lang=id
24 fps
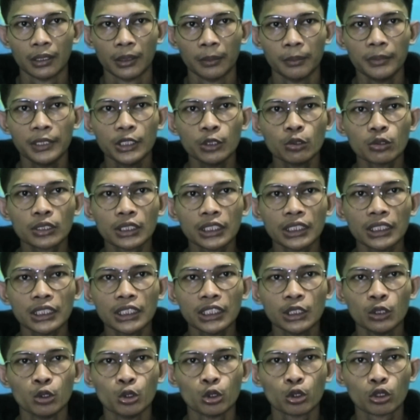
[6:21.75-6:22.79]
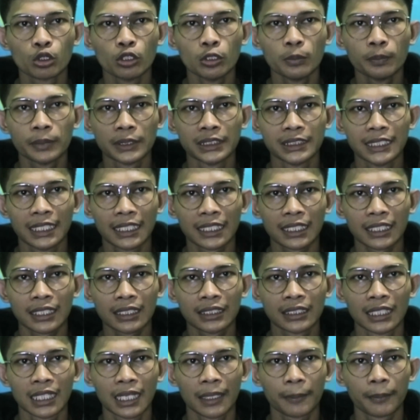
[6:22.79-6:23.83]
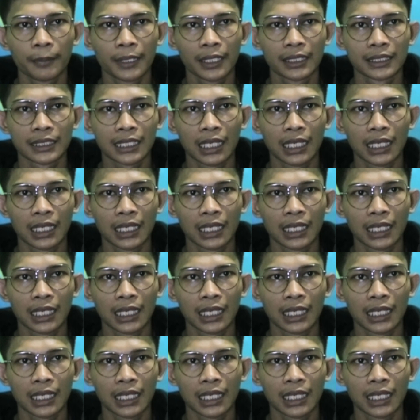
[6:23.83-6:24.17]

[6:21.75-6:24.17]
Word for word: Miyuki dihukum penjara 8